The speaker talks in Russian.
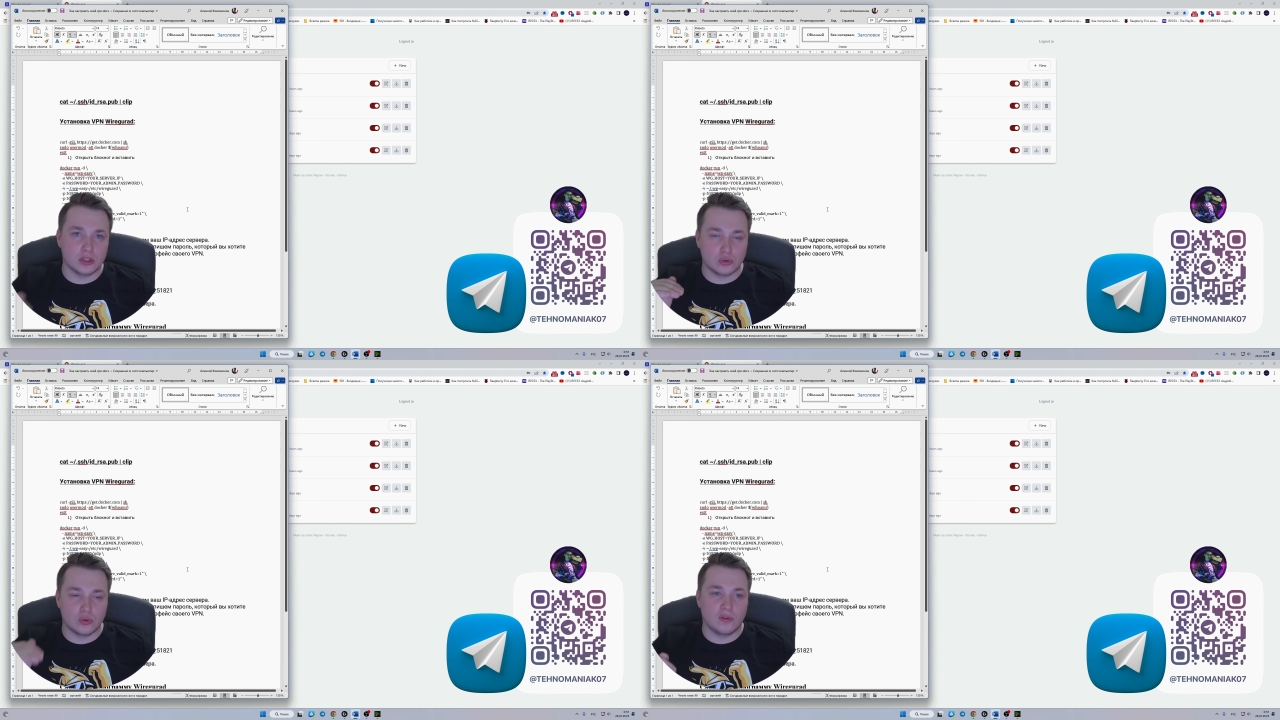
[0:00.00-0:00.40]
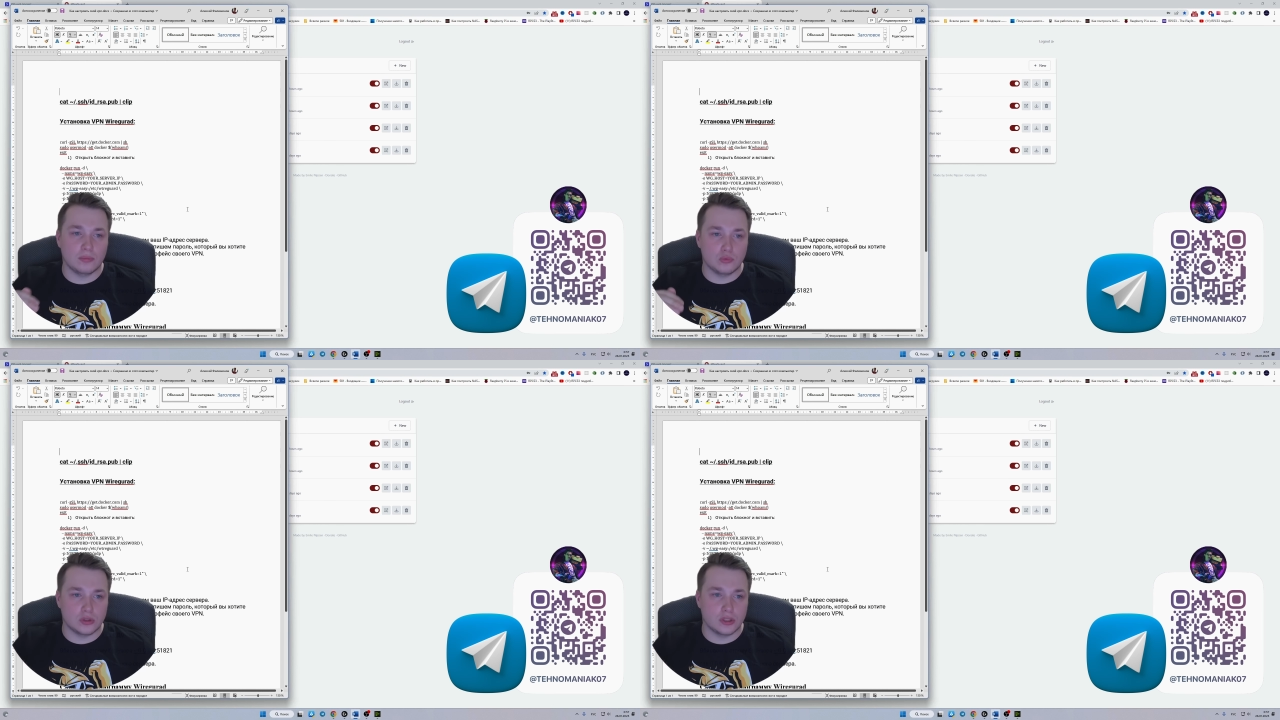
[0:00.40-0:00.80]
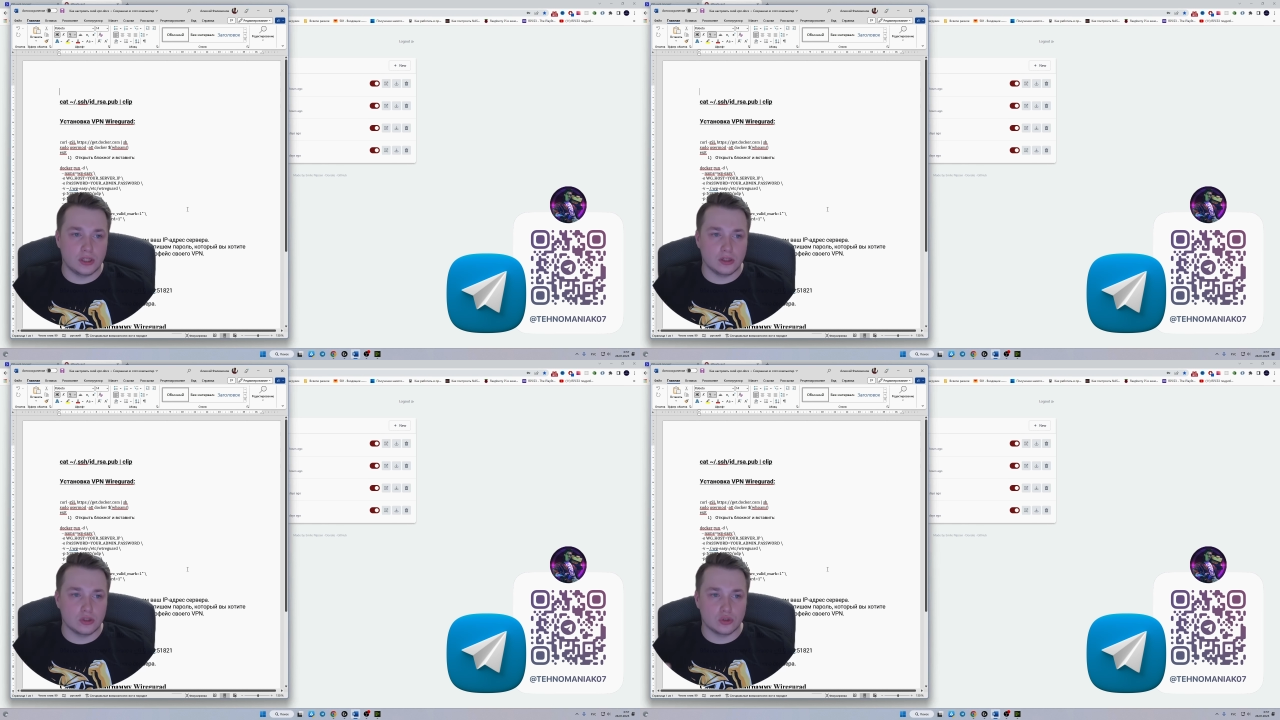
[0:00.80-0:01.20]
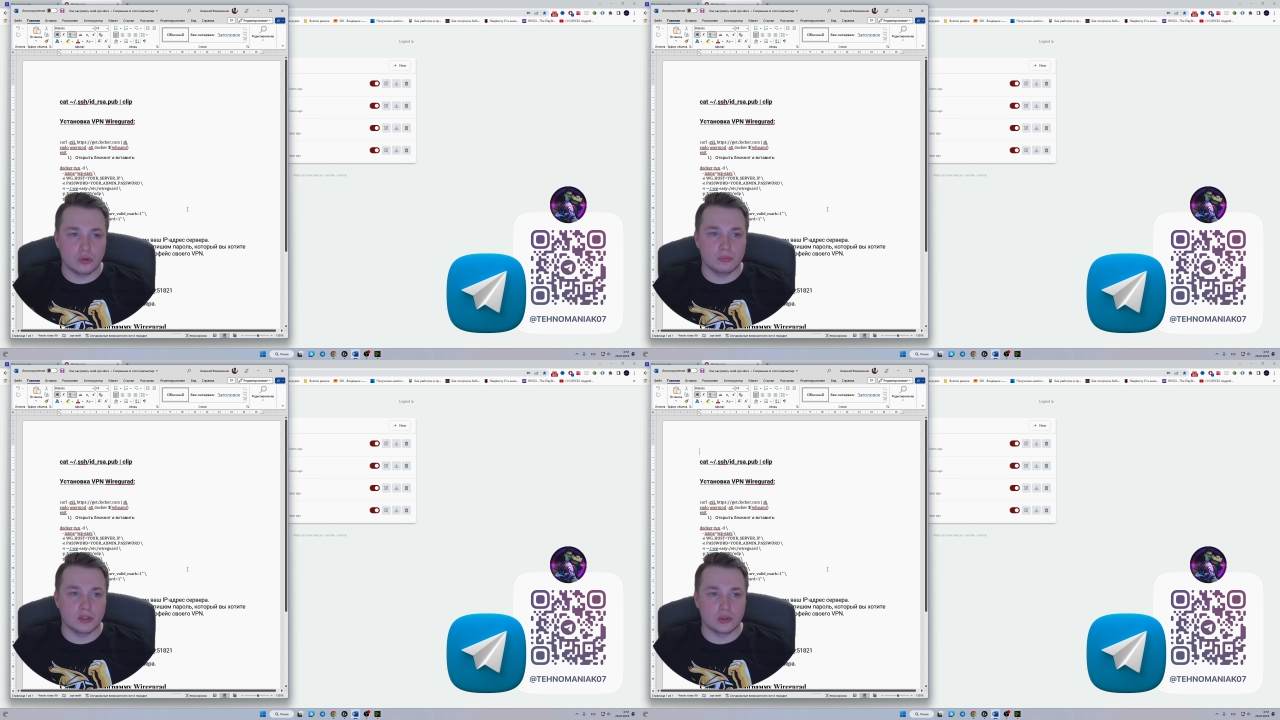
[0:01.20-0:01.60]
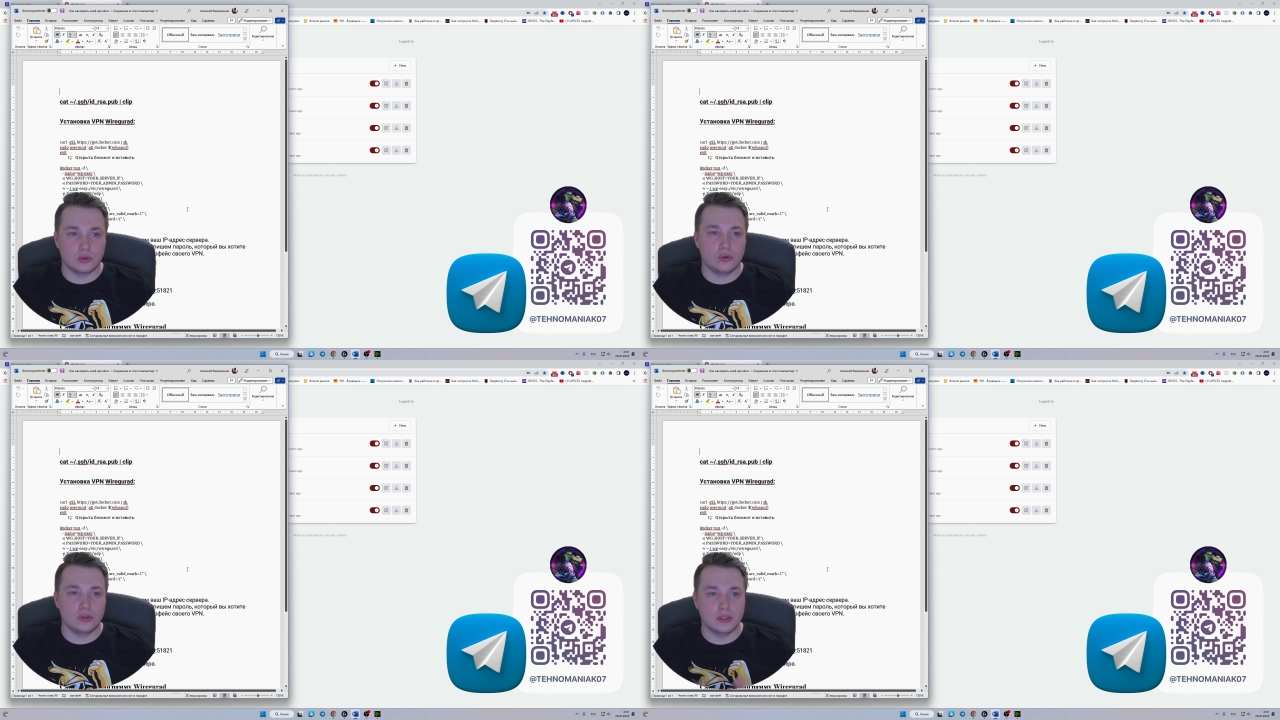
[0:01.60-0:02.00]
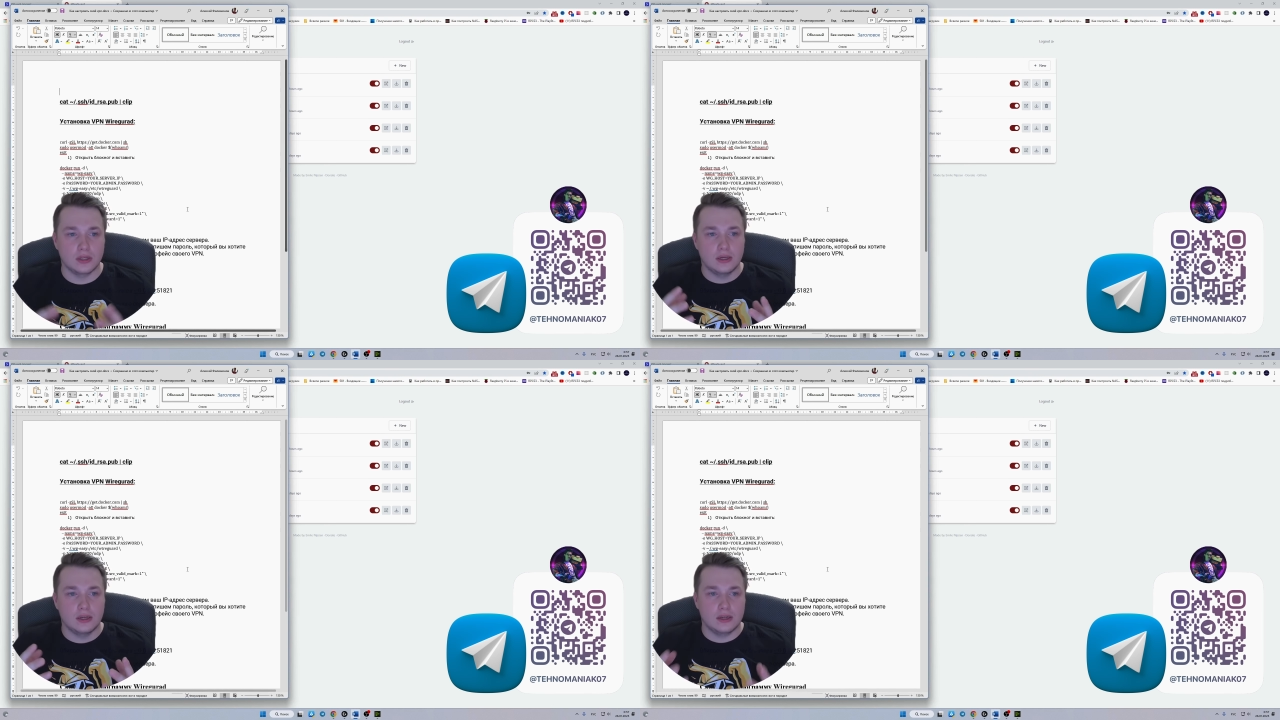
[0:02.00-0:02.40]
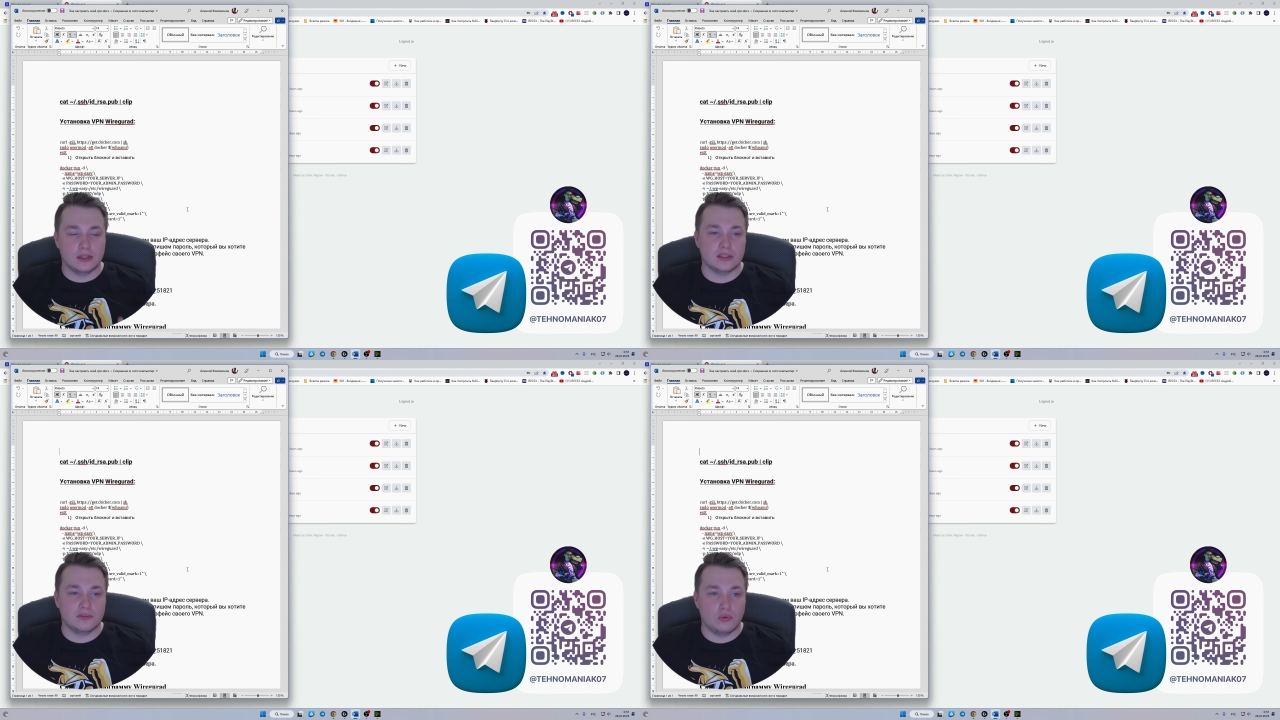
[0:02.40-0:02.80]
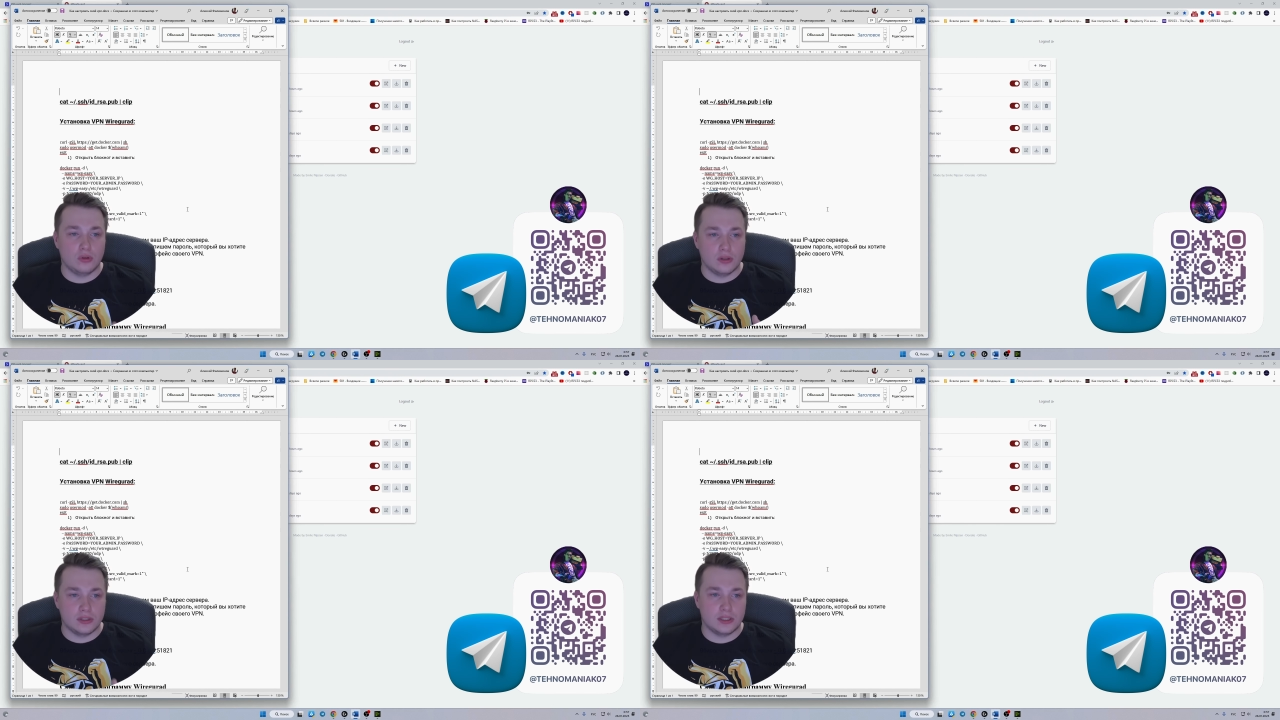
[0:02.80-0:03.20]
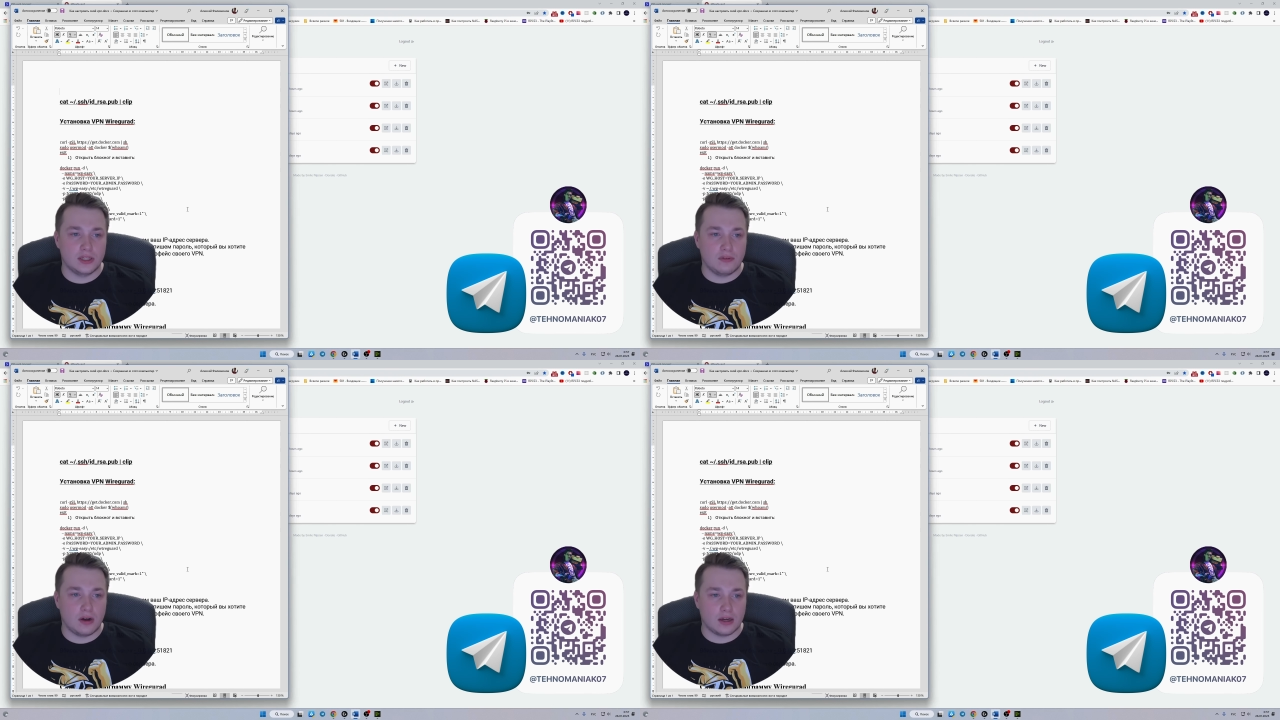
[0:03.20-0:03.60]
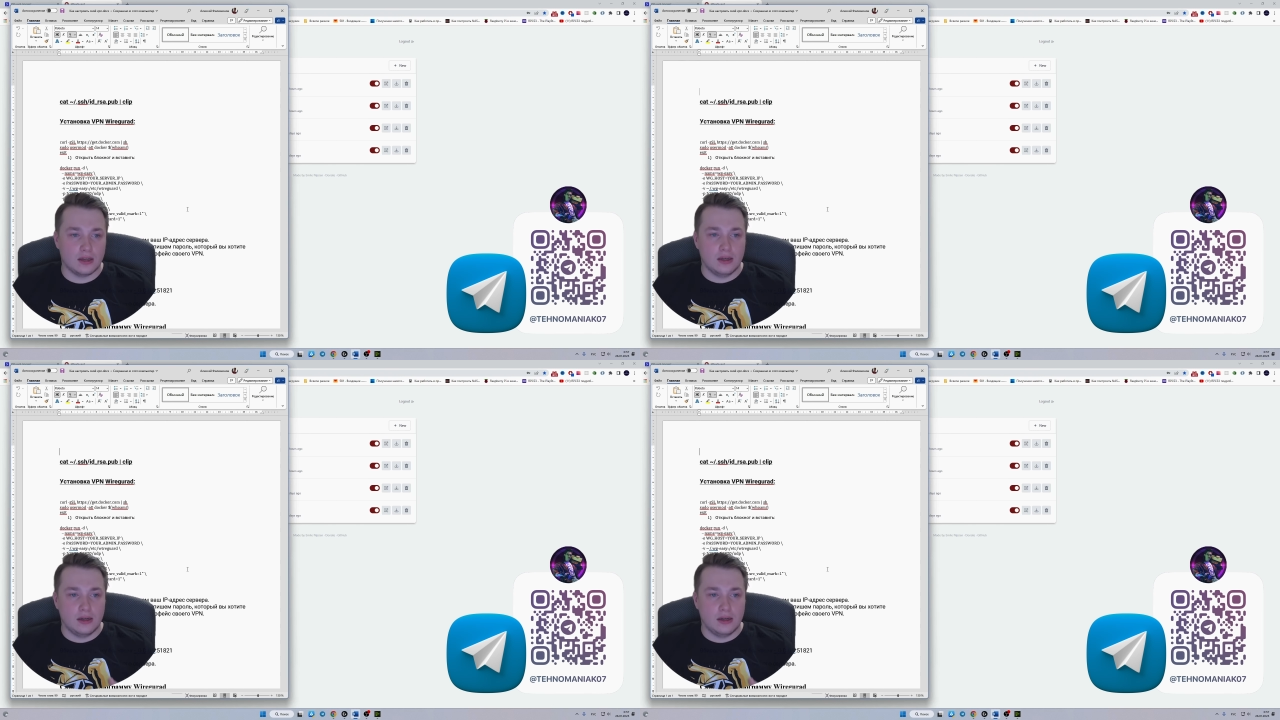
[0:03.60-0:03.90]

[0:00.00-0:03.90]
что вам нужно делать, чтобы настроить свой сервак.